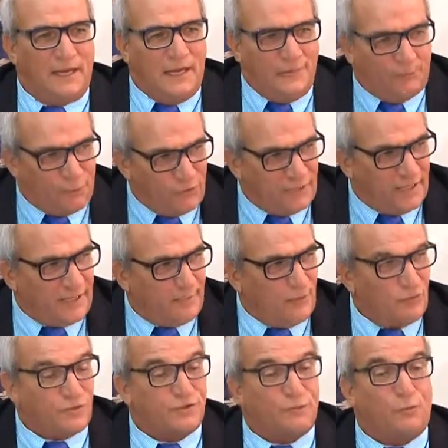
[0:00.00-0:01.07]
imponer para
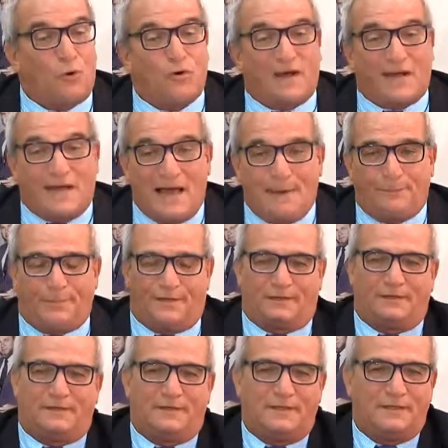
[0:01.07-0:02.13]
nós, boa capa
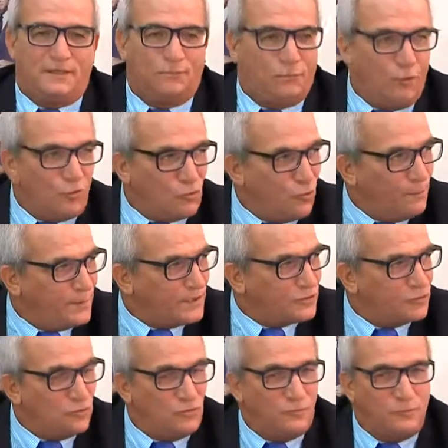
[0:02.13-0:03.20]
de boa
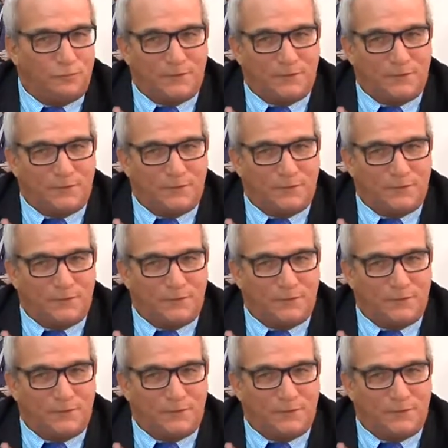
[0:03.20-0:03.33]
cooperação,